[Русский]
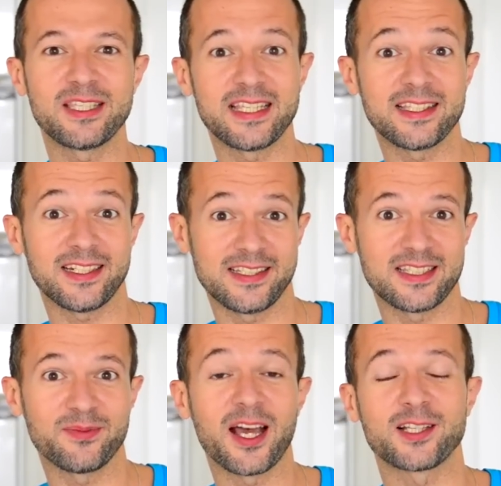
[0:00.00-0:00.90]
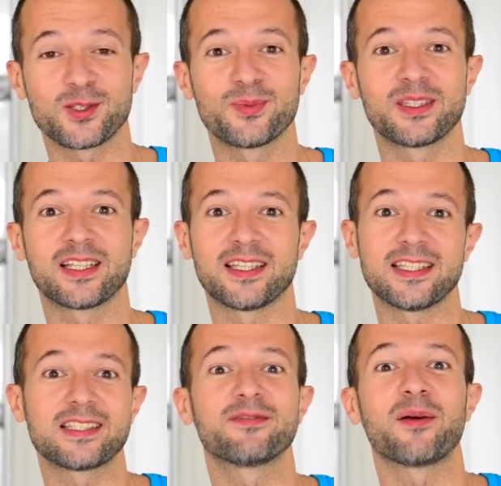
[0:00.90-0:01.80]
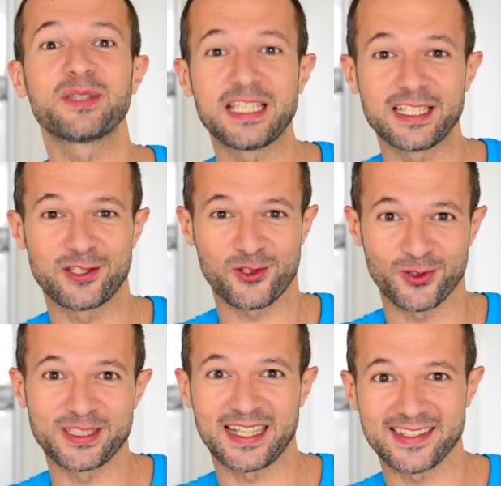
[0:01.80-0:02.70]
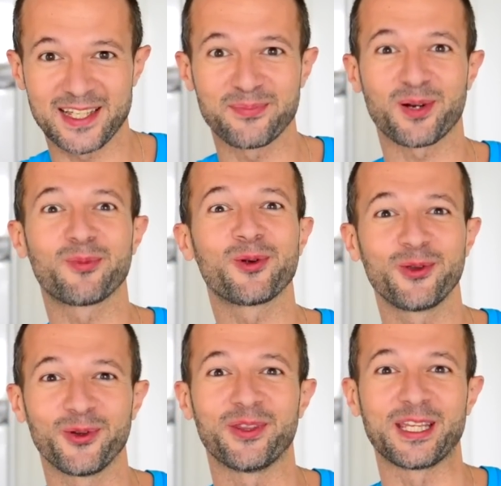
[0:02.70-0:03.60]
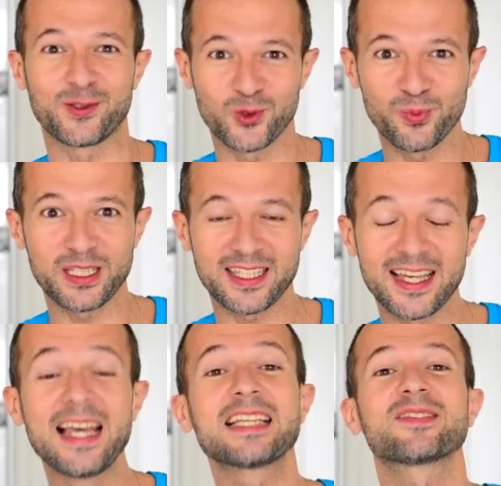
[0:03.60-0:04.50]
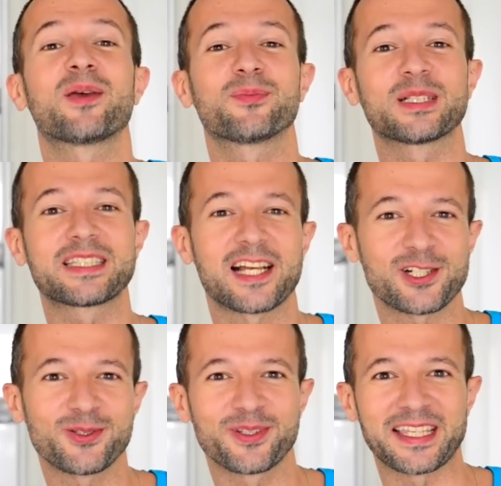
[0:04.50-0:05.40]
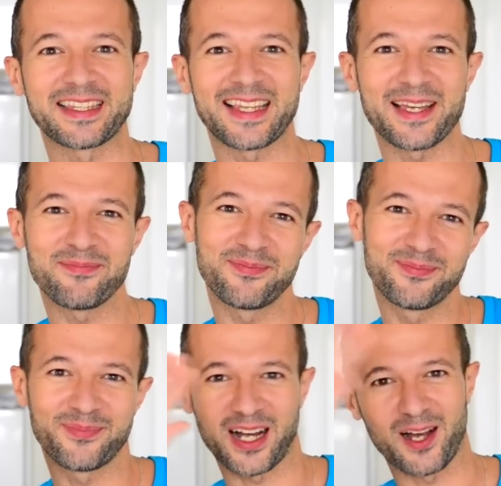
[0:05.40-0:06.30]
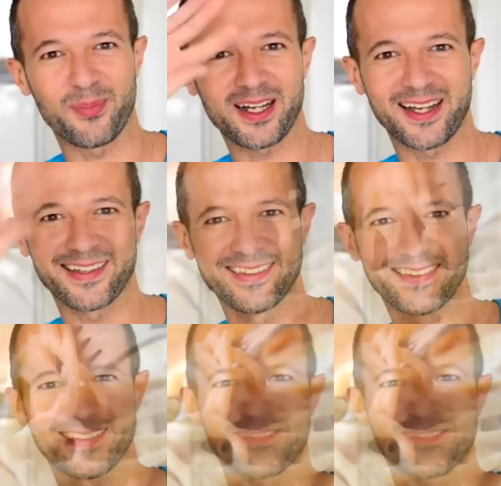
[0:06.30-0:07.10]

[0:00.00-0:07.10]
хитростями, особенно если вам есть что сказать про бульонные кубики. С вами был Саша Кукентайм. Пока-пока.